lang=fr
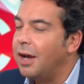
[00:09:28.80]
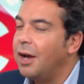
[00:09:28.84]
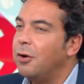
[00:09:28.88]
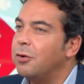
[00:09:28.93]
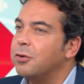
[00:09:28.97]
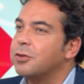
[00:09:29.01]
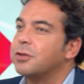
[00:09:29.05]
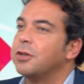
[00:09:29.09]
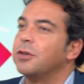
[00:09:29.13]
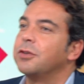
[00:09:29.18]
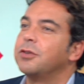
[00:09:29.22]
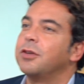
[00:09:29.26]

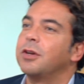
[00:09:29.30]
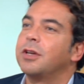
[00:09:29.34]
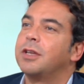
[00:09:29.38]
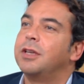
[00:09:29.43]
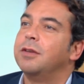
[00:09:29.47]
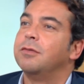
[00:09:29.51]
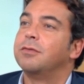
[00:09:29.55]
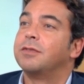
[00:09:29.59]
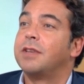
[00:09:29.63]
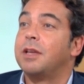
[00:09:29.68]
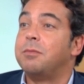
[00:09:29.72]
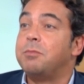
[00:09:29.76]
aux chanteurs
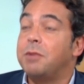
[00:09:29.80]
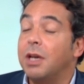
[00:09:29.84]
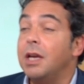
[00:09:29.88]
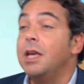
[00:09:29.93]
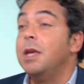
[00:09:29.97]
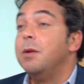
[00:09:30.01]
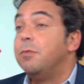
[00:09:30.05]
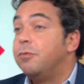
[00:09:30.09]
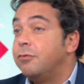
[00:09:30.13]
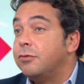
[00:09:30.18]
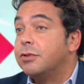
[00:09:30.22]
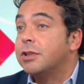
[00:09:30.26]
qui vous admirent.
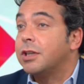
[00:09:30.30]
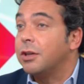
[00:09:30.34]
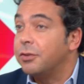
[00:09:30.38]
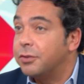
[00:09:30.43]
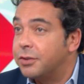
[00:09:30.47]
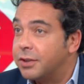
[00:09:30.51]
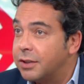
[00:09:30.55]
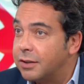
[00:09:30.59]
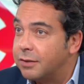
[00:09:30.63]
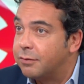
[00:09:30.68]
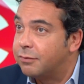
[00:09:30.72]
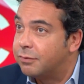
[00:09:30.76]
et vous
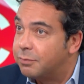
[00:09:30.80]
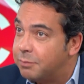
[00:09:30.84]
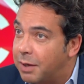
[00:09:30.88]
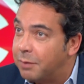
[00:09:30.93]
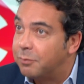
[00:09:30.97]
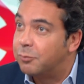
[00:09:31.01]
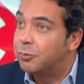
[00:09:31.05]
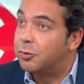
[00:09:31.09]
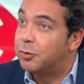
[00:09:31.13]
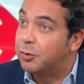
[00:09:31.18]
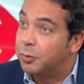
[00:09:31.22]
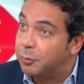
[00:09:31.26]
chantez
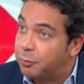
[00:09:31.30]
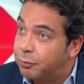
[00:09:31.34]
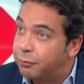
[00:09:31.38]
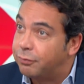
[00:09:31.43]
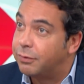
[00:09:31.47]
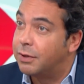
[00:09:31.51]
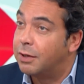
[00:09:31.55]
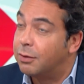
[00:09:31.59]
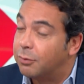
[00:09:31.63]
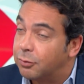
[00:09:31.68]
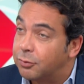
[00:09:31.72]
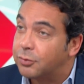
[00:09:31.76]
vous-même
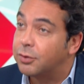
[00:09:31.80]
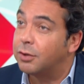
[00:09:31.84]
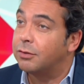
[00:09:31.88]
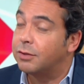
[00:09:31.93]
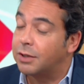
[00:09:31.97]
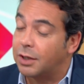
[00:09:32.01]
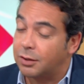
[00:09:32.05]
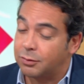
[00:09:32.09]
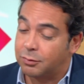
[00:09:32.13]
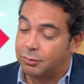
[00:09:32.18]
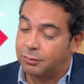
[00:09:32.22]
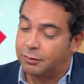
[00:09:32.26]
depuis longtemps.
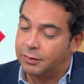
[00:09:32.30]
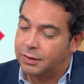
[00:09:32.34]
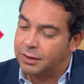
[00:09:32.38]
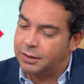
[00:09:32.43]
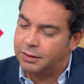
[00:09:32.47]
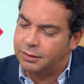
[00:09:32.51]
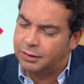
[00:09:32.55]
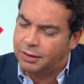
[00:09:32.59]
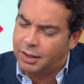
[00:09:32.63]
On a retrouvé